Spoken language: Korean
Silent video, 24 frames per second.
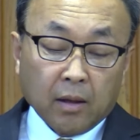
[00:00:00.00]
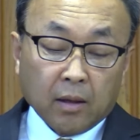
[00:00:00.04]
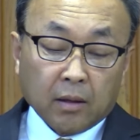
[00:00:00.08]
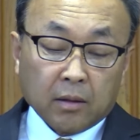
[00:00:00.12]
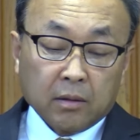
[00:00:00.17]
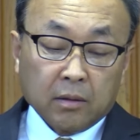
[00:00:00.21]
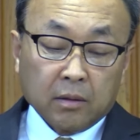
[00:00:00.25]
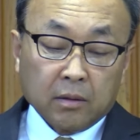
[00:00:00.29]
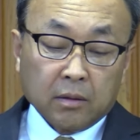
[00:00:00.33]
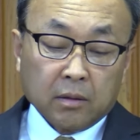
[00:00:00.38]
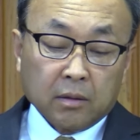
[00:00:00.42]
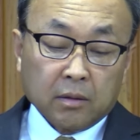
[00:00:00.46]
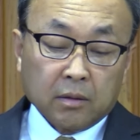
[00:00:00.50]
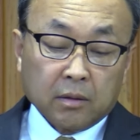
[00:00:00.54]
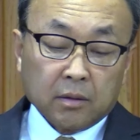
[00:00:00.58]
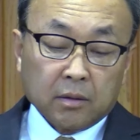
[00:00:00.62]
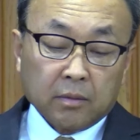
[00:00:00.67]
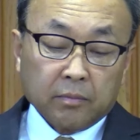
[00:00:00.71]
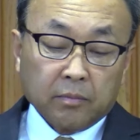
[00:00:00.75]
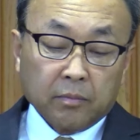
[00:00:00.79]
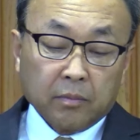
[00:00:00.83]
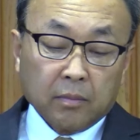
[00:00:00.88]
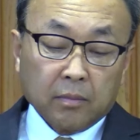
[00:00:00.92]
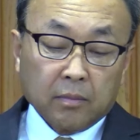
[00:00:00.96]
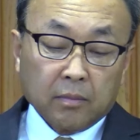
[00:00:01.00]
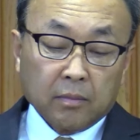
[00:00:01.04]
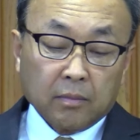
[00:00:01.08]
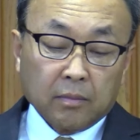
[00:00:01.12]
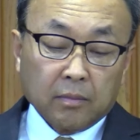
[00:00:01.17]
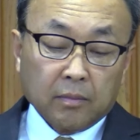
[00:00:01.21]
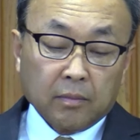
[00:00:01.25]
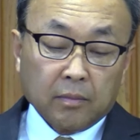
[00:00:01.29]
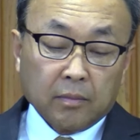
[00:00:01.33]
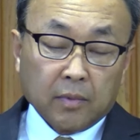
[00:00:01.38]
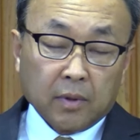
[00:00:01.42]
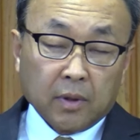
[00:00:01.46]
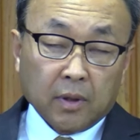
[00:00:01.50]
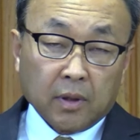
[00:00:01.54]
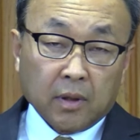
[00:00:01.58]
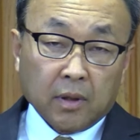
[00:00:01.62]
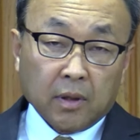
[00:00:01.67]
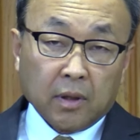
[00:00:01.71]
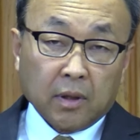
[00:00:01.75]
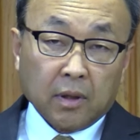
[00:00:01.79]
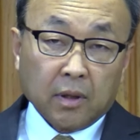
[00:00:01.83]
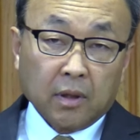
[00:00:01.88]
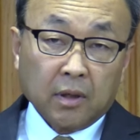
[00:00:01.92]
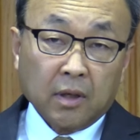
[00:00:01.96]
그
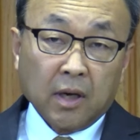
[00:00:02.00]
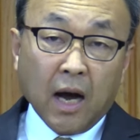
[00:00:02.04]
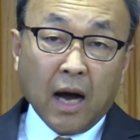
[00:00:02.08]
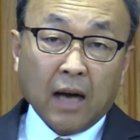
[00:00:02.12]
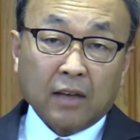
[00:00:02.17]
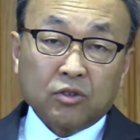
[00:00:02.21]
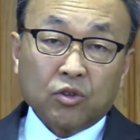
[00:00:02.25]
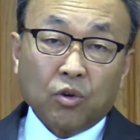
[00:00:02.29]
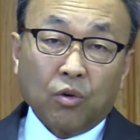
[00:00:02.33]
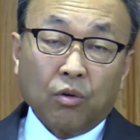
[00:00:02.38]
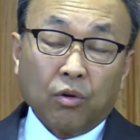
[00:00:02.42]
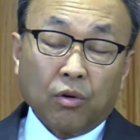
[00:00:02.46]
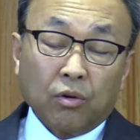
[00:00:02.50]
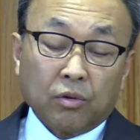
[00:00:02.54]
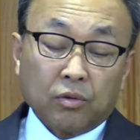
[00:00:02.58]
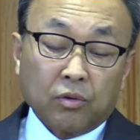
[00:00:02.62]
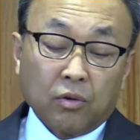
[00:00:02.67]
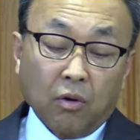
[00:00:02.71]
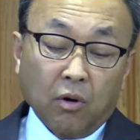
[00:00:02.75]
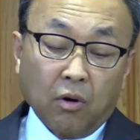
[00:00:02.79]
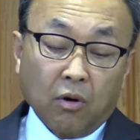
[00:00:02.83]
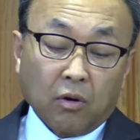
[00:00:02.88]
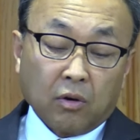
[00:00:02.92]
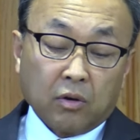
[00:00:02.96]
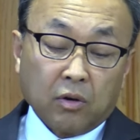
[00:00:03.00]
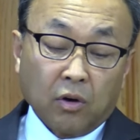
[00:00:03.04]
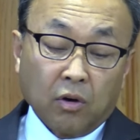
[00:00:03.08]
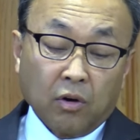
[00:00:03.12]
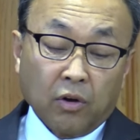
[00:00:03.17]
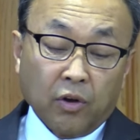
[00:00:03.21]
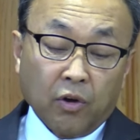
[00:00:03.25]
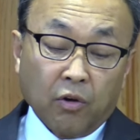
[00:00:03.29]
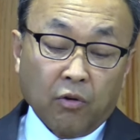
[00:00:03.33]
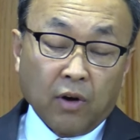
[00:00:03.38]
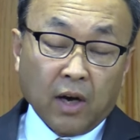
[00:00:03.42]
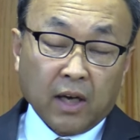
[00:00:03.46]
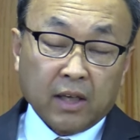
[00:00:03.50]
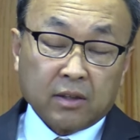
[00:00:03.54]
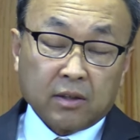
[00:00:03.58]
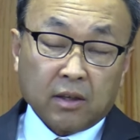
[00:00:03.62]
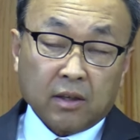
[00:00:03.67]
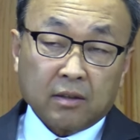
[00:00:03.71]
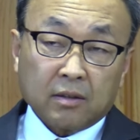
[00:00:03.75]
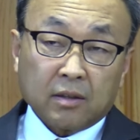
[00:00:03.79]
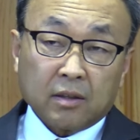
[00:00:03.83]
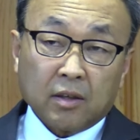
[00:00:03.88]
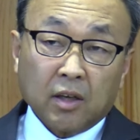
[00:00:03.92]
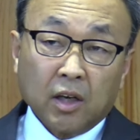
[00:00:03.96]
의학적으로도 그런 경우가
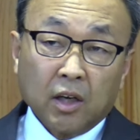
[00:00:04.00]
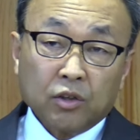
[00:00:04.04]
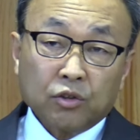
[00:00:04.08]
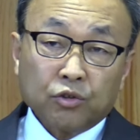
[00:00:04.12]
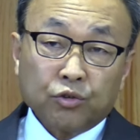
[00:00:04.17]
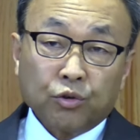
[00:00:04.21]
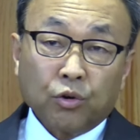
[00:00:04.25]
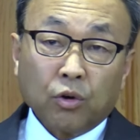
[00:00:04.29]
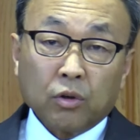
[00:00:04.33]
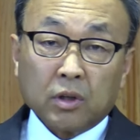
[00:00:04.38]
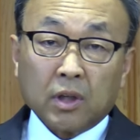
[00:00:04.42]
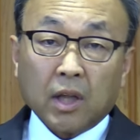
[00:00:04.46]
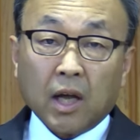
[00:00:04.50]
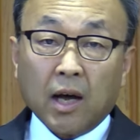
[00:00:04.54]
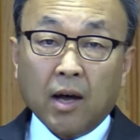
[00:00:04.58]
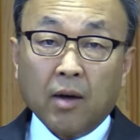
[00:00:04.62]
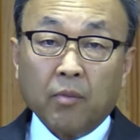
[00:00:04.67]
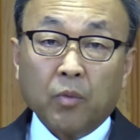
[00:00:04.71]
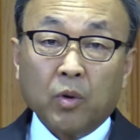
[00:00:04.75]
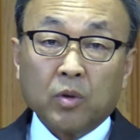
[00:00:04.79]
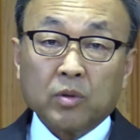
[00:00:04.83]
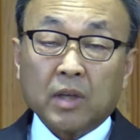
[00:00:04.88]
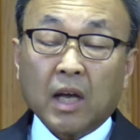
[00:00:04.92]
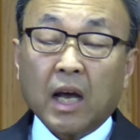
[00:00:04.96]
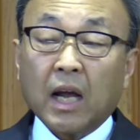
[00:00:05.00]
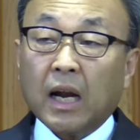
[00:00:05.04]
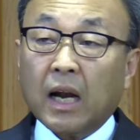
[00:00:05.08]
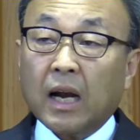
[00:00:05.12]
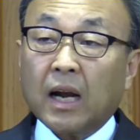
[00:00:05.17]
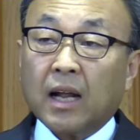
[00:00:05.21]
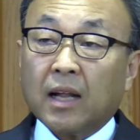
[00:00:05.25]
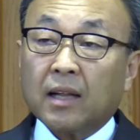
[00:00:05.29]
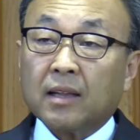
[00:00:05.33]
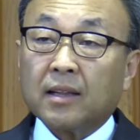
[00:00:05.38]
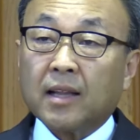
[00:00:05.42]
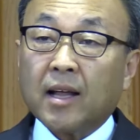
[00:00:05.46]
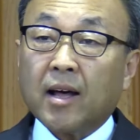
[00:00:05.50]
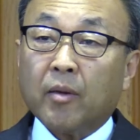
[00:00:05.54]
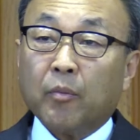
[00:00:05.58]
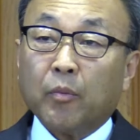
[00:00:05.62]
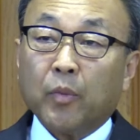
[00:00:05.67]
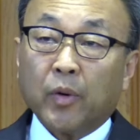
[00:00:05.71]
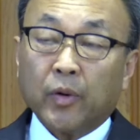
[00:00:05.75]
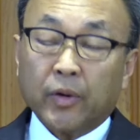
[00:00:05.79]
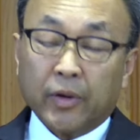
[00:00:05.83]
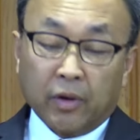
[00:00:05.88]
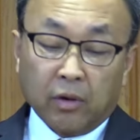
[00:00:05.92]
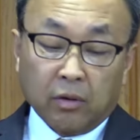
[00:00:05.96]
있어요. 죽었다가 뭐 살아났다
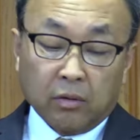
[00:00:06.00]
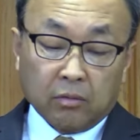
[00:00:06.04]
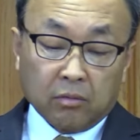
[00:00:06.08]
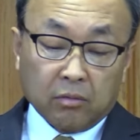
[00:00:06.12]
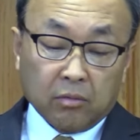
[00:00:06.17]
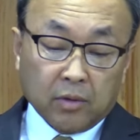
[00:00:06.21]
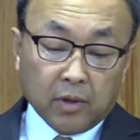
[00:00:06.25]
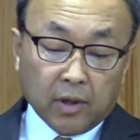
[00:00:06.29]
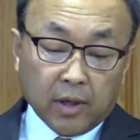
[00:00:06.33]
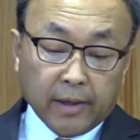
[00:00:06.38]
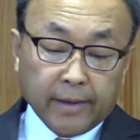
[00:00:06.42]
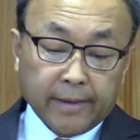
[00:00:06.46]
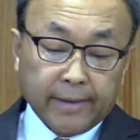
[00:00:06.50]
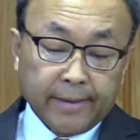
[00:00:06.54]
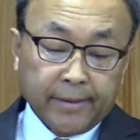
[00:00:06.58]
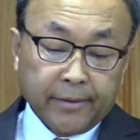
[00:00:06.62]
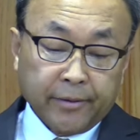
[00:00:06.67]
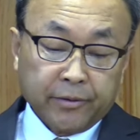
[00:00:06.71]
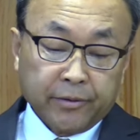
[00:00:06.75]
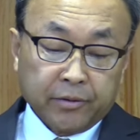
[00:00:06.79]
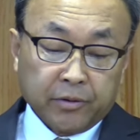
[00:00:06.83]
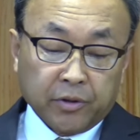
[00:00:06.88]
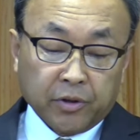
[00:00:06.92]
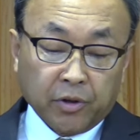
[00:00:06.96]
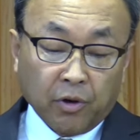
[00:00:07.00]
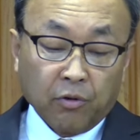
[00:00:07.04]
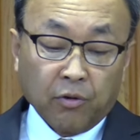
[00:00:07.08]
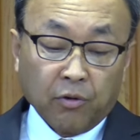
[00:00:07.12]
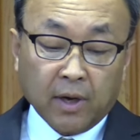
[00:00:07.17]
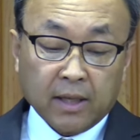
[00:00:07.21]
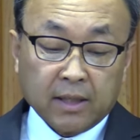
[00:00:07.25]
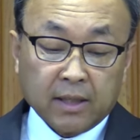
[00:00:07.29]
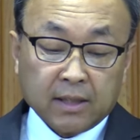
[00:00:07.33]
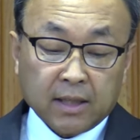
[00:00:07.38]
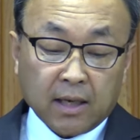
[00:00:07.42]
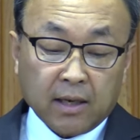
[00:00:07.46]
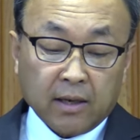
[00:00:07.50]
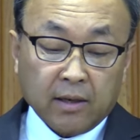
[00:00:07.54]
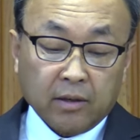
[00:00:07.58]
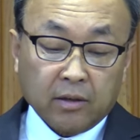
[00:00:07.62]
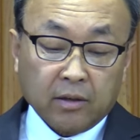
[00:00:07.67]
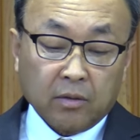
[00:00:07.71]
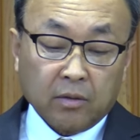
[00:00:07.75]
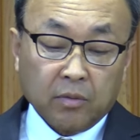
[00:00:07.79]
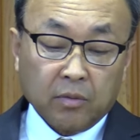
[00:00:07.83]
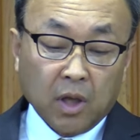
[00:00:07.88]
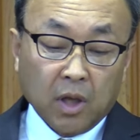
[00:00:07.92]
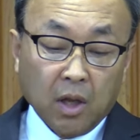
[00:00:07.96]
뭐 이런 이런 경우가 있잖아요.
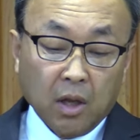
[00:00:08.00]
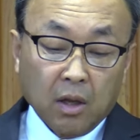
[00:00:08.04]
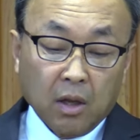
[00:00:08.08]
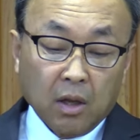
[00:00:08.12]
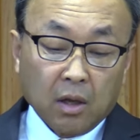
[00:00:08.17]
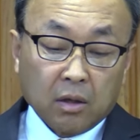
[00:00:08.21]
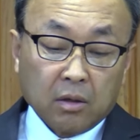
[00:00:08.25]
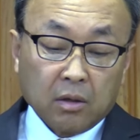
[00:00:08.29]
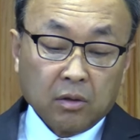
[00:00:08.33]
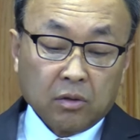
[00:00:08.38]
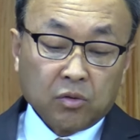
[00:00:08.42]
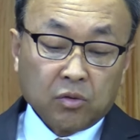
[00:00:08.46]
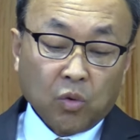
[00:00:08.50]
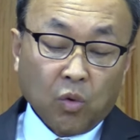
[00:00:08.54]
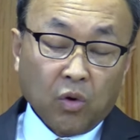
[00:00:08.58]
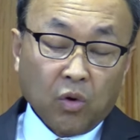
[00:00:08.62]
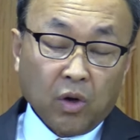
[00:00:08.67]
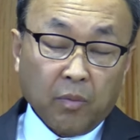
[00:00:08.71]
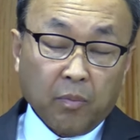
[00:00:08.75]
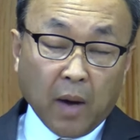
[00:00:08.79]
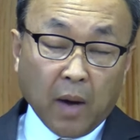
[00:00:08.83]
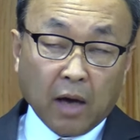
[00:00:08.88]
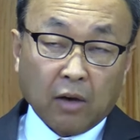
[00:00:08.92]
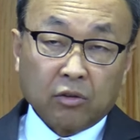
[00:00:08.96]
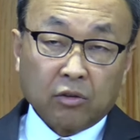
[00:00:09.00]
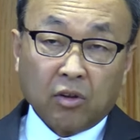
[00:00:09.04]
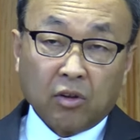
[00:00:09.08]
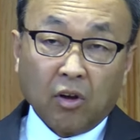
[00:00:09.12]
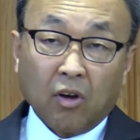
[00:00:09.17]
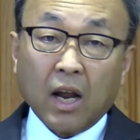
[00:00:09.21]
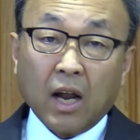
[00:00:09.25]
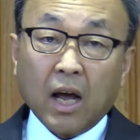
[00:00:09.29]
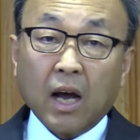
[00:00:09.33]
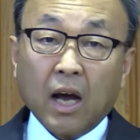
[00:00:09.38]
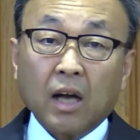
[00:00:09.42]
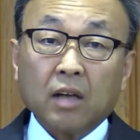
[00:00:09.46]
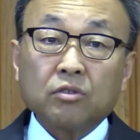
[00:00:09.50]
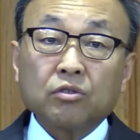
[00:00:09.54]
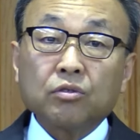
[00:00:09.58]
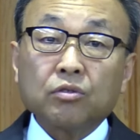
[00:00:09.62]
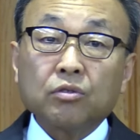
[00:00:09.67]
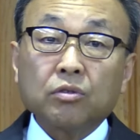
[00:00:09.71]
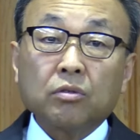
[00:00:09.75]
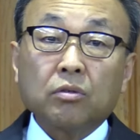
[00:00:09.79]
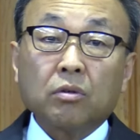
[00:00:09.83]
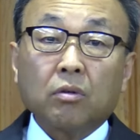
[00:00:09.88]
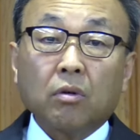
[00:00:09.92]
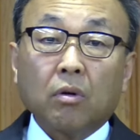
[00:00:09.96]
그러면 그 소울이 바로
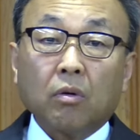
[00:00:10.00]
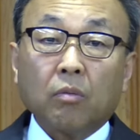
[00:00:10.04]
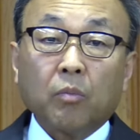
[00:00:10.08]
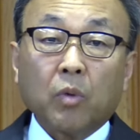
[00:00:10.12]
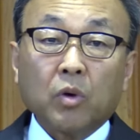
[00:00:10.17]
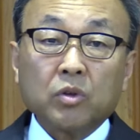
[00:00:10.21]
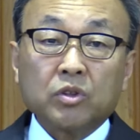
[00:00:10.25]
떠나가지고 뭐